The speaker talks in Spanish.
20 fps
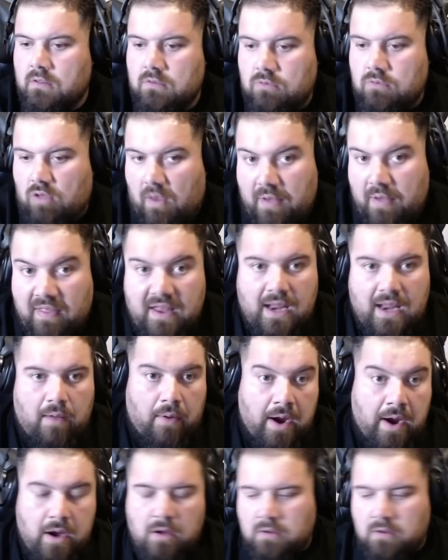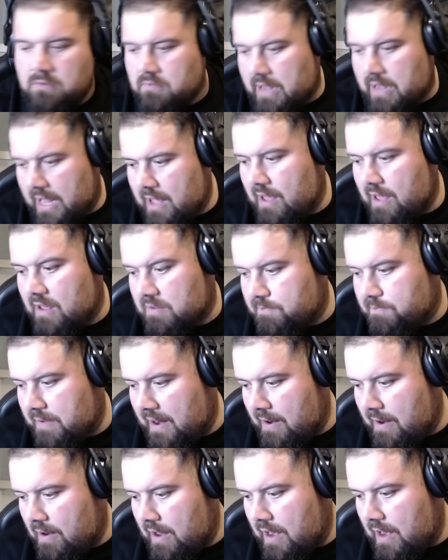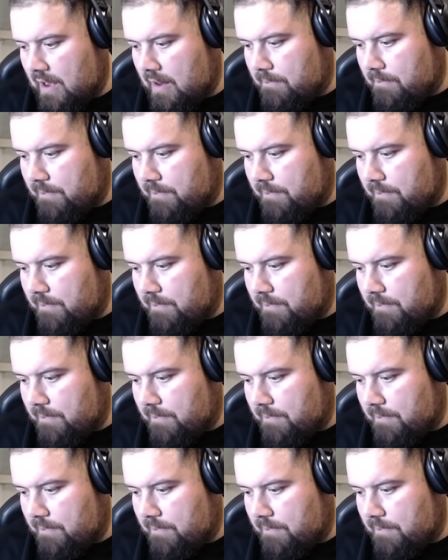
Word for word: Todavía diría, bueno, oye, el,